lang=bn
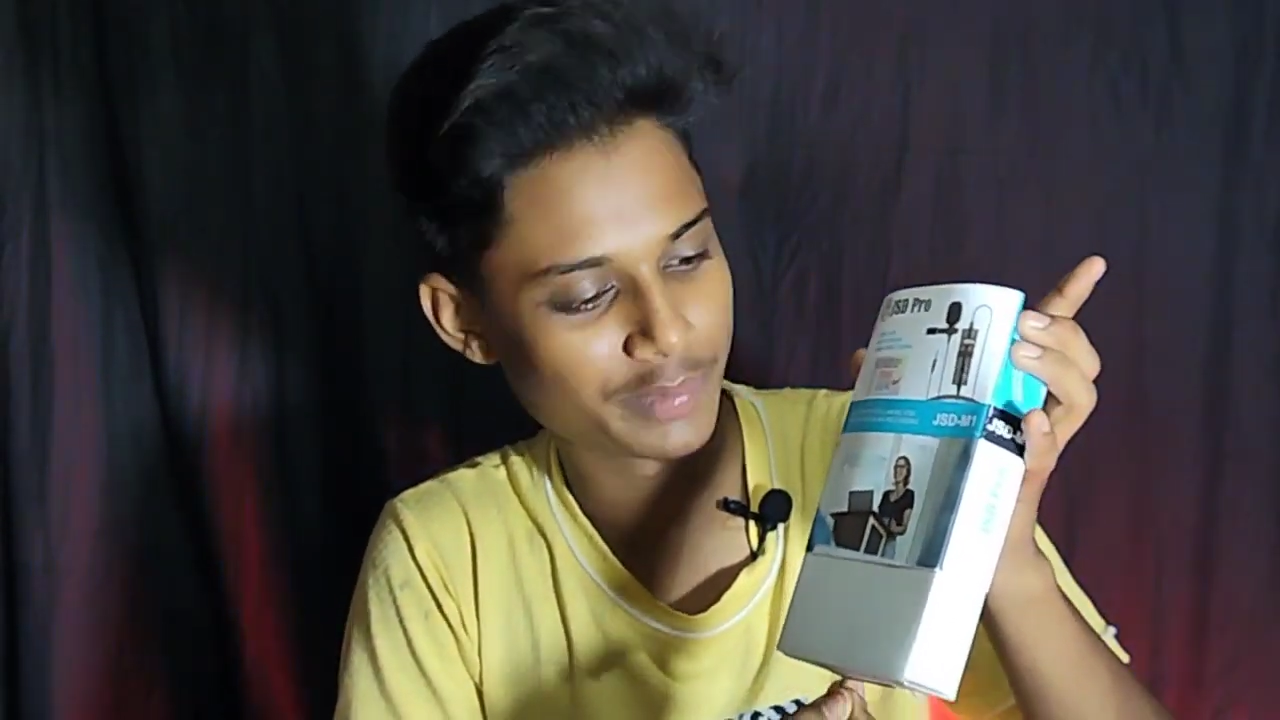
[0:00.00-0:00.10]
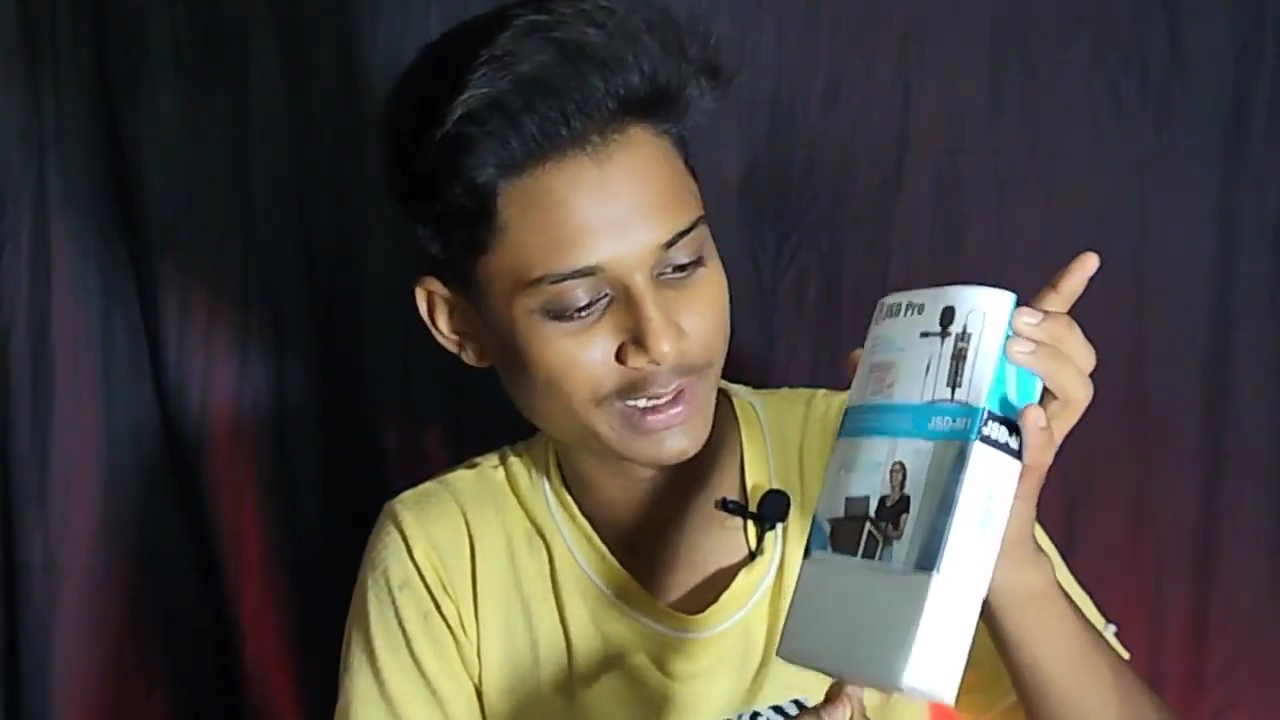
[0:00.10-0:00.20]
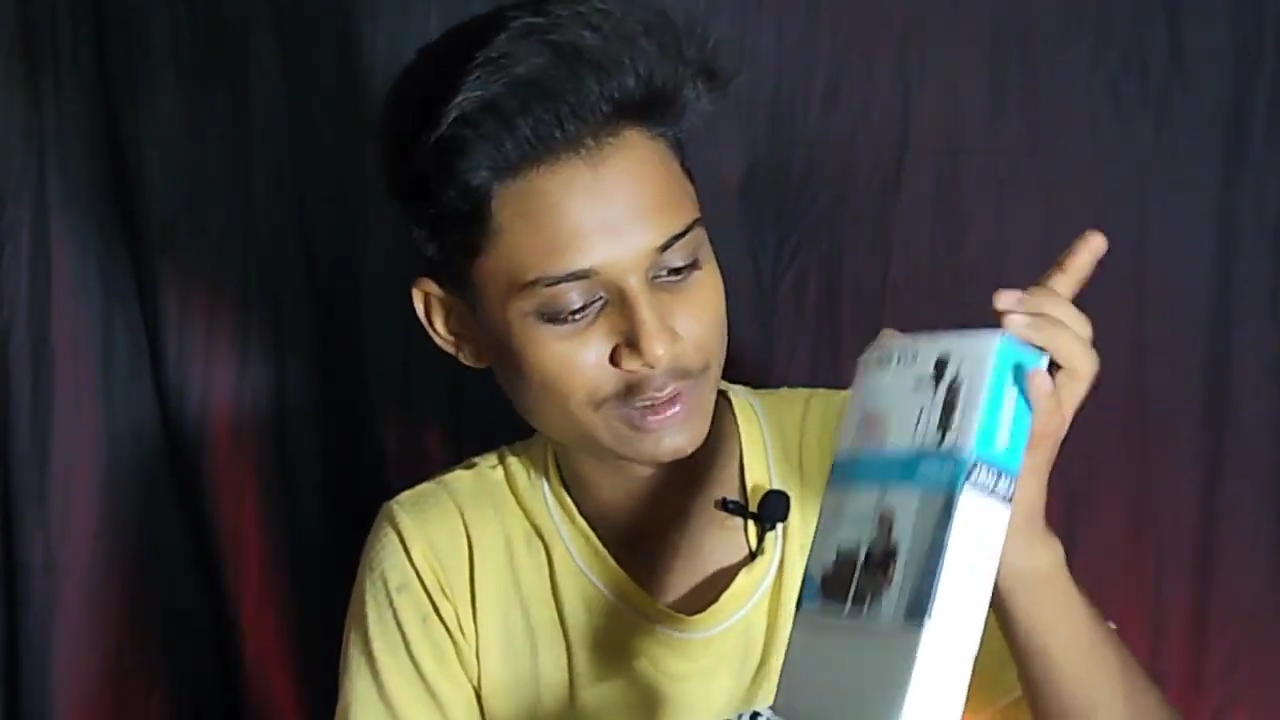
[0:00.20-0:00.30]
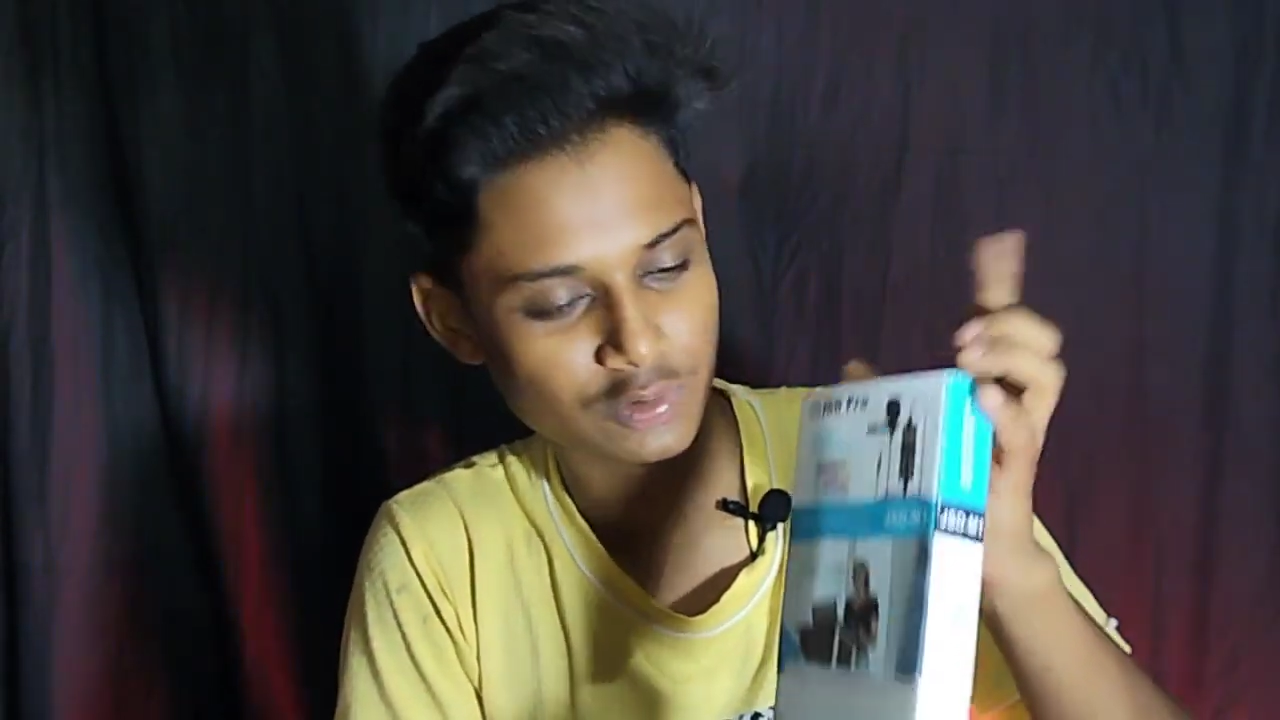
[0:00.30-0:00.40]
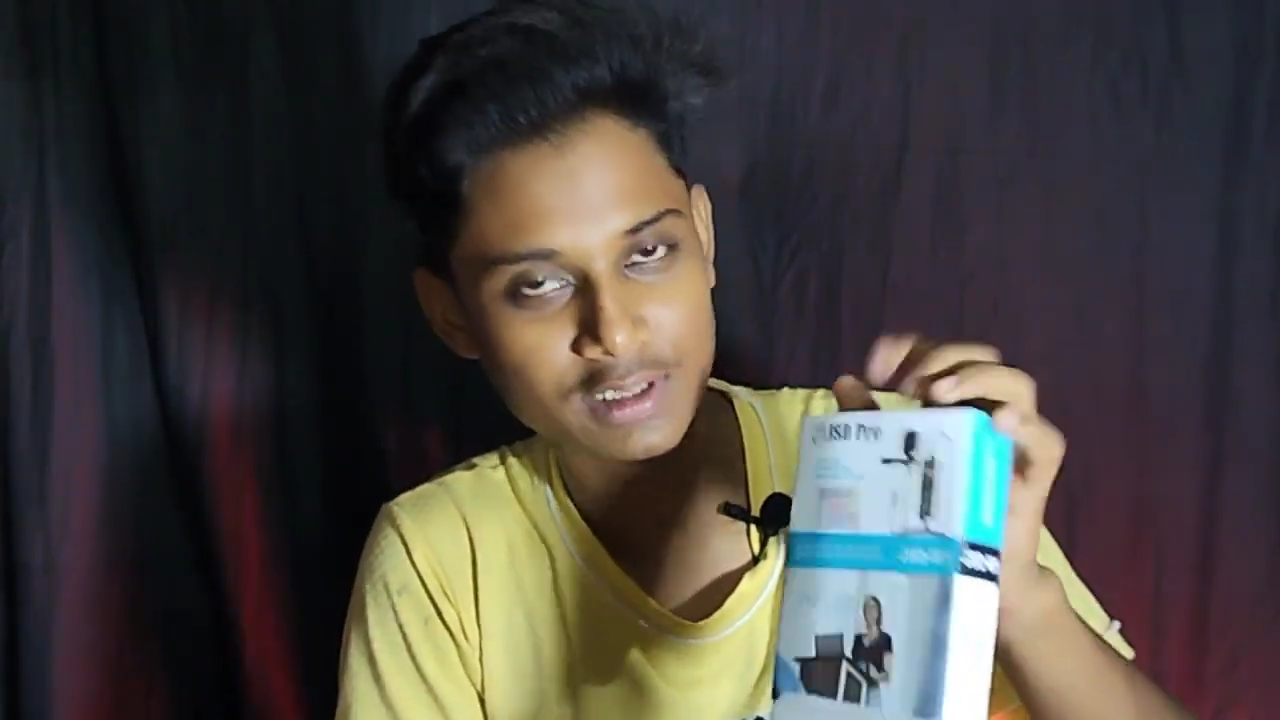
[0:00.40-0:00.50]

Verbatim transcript: বেডে চলে